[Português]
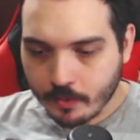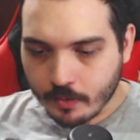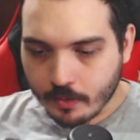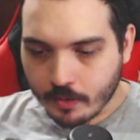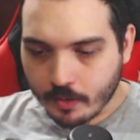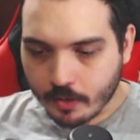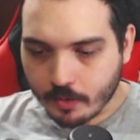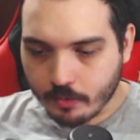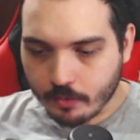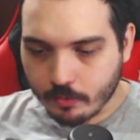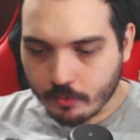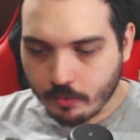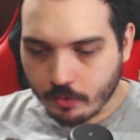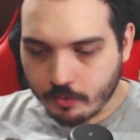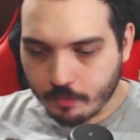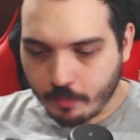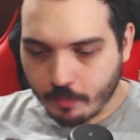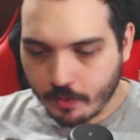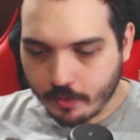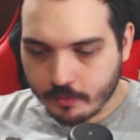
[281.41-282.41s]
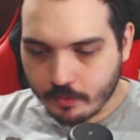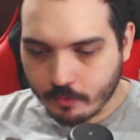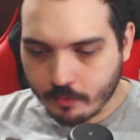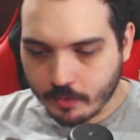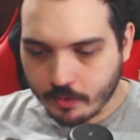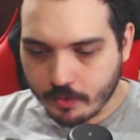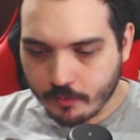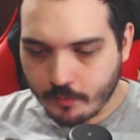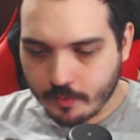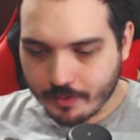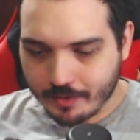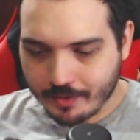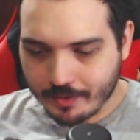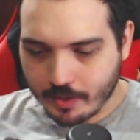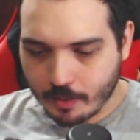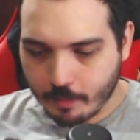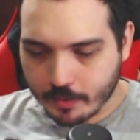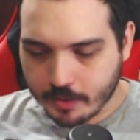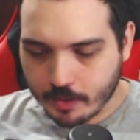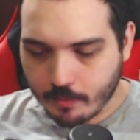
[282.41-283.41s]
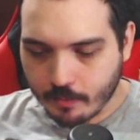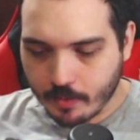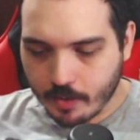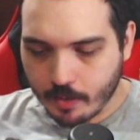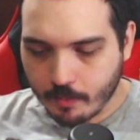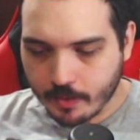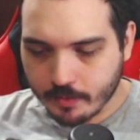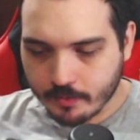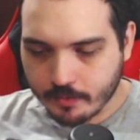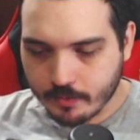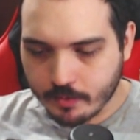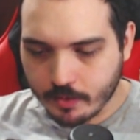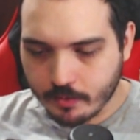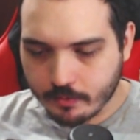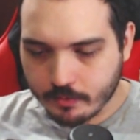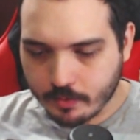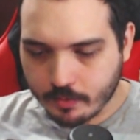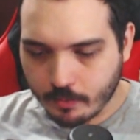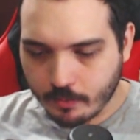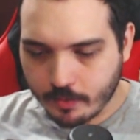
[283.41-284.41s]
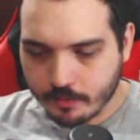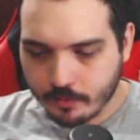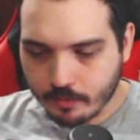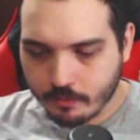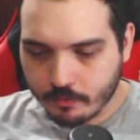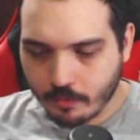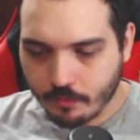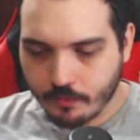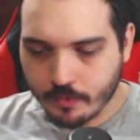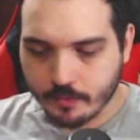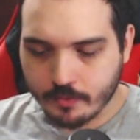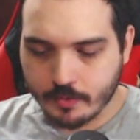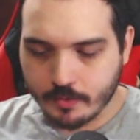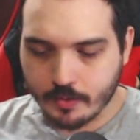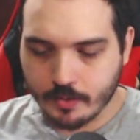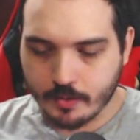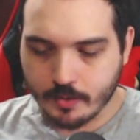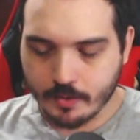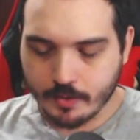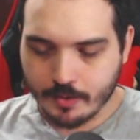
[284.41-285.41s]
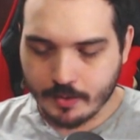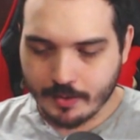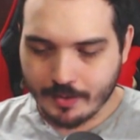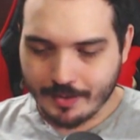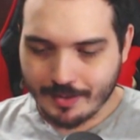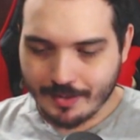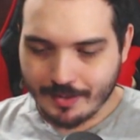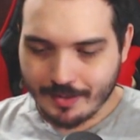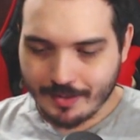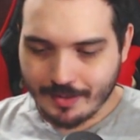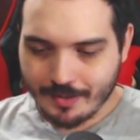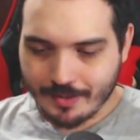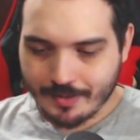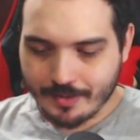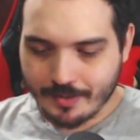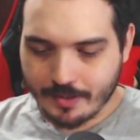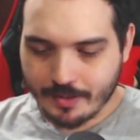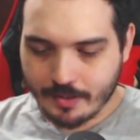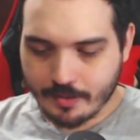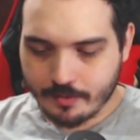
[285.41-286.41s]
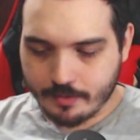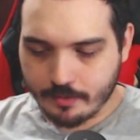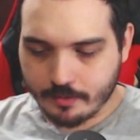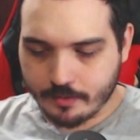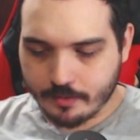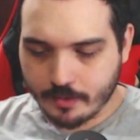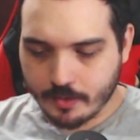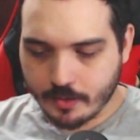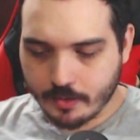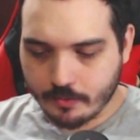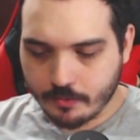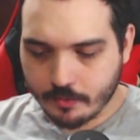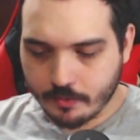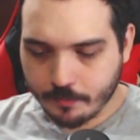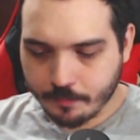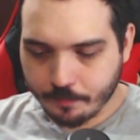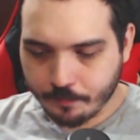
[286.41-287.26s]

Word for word: Aqui os God Boys estão com uma defesa que dá pra trabalhar bastante. Então é isso que a gente vai fazer nesse instante.